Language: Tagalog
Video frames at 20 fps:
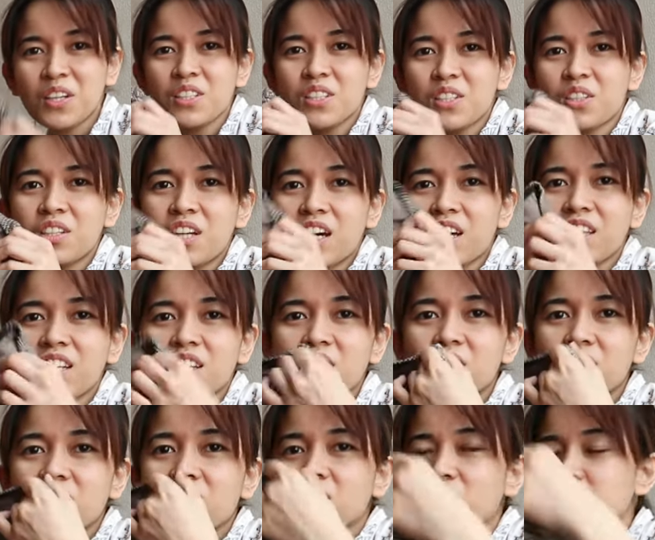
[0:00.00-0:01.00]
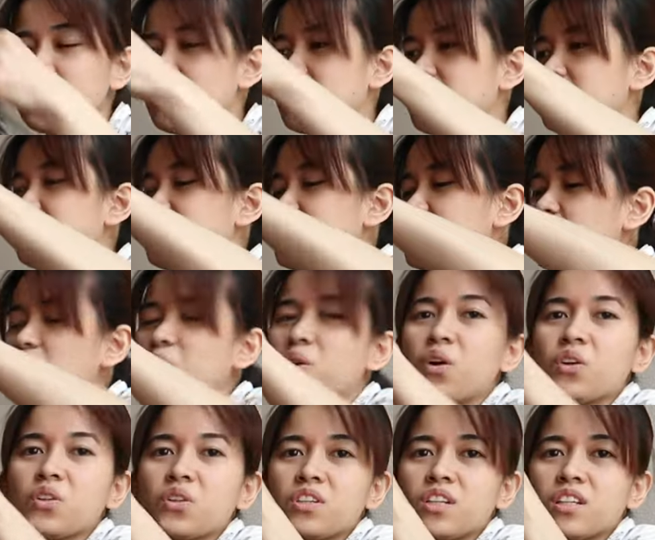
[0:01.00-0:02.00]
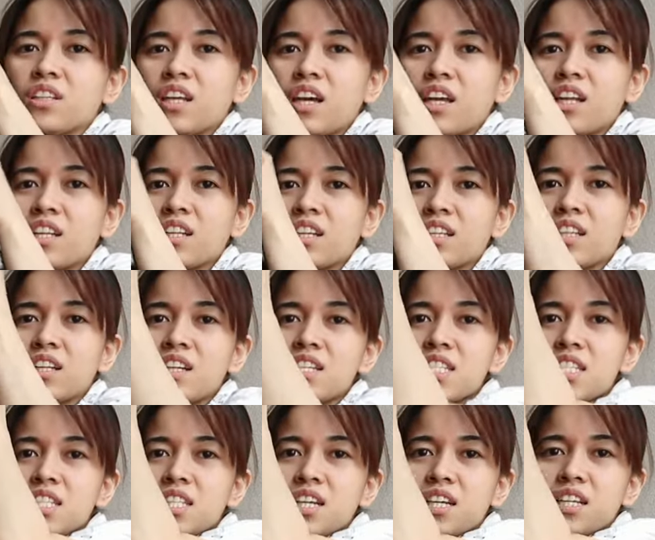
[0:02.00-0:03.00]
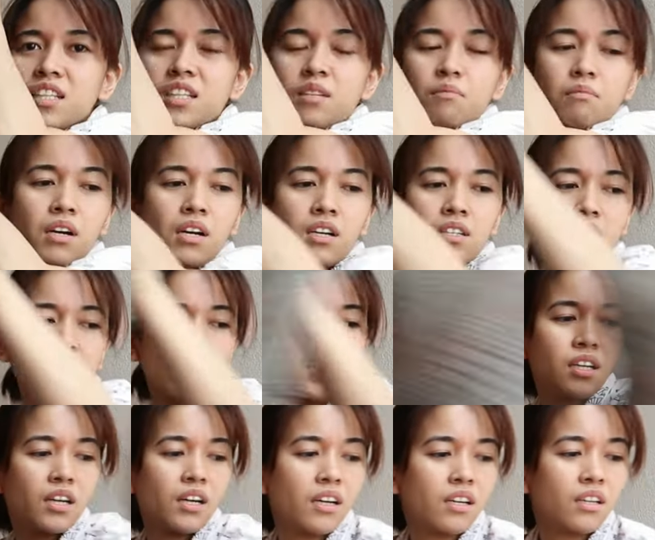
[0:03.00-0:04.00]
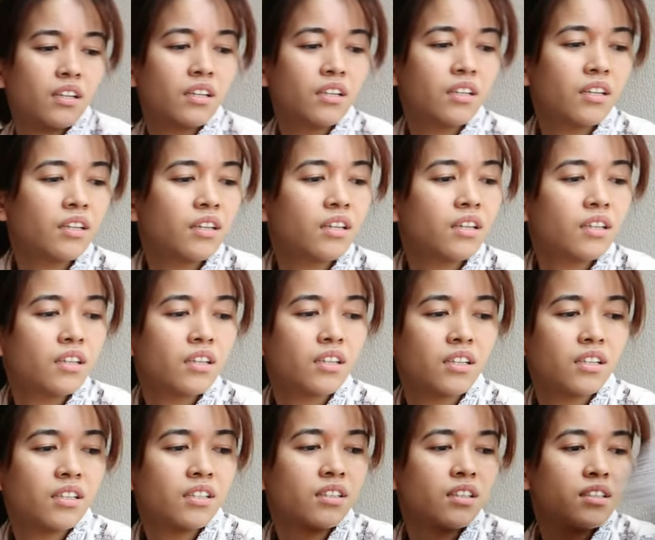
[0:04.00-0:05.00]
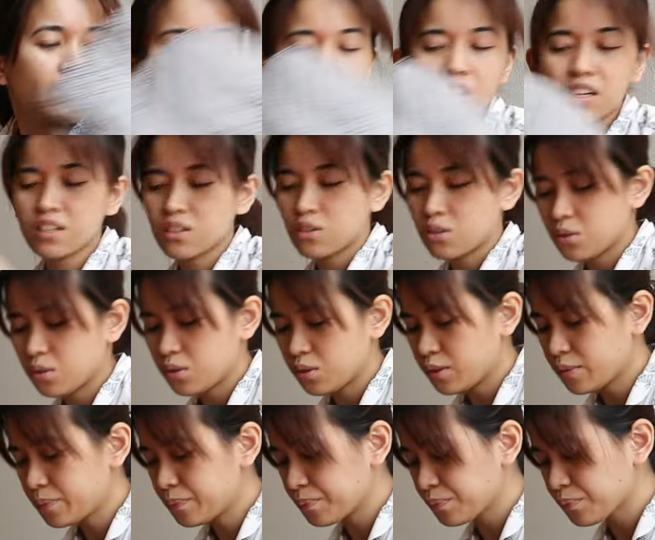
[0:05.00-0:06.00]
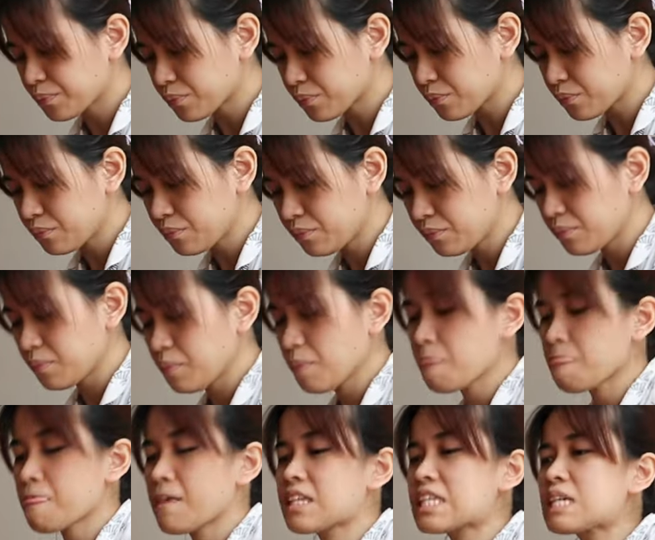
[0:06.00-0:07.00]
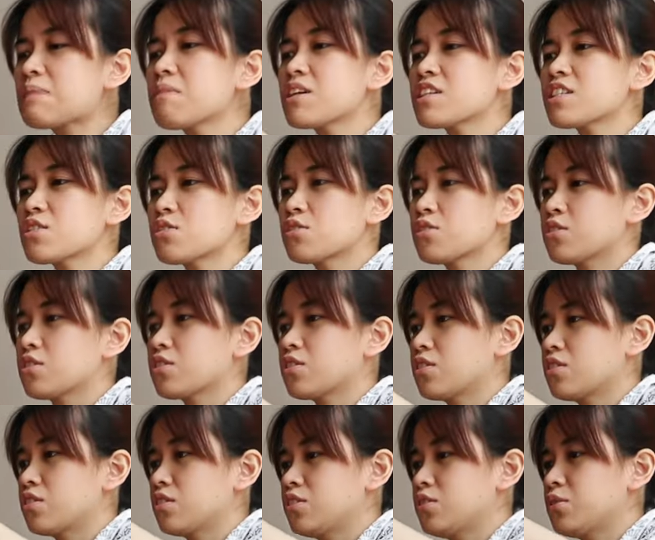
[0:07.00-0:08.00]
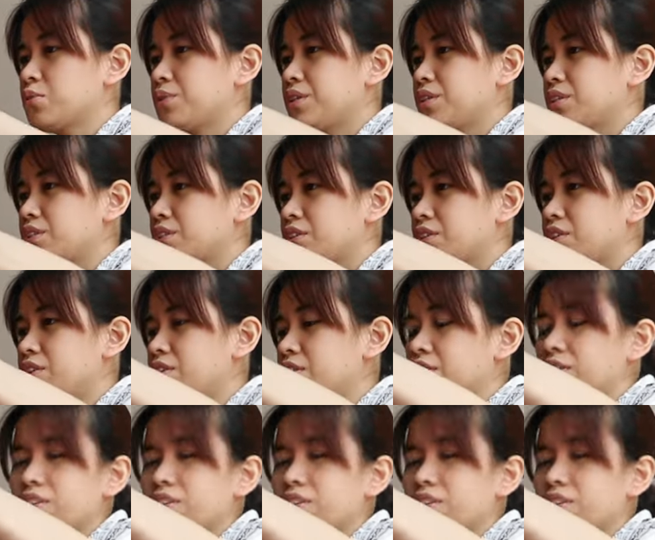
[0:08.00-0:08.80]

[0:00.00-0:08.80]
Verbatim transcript: Tapos ito nakita niyo na to eh. Yung cotton na tela na dress din. Di ba? Ang saya. Tapos eto. Isang beses suot ko to nung winter.